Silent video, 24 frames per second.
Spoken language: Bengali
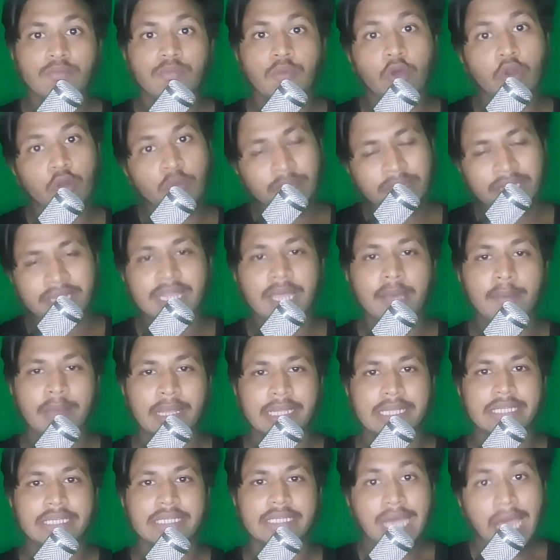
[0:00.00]
বড়
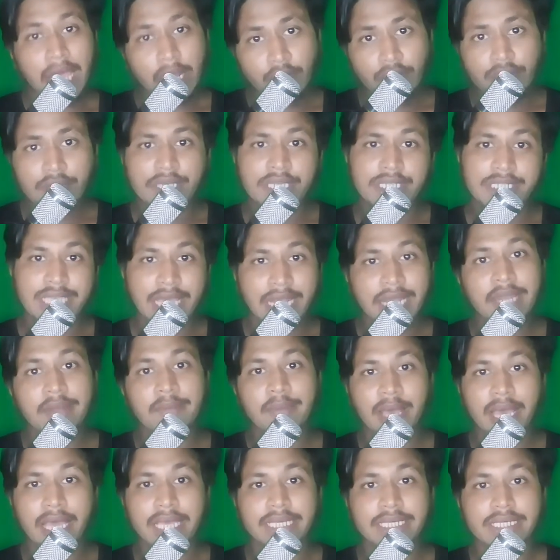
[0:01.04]
মিথ্যাবাদী কারণ কি জানেন
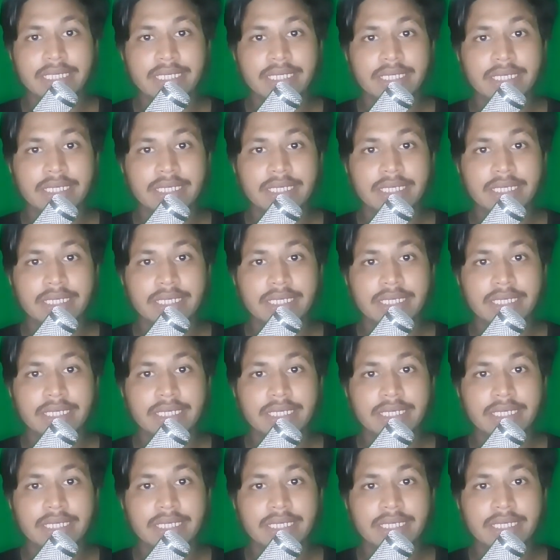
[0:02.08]
ভাই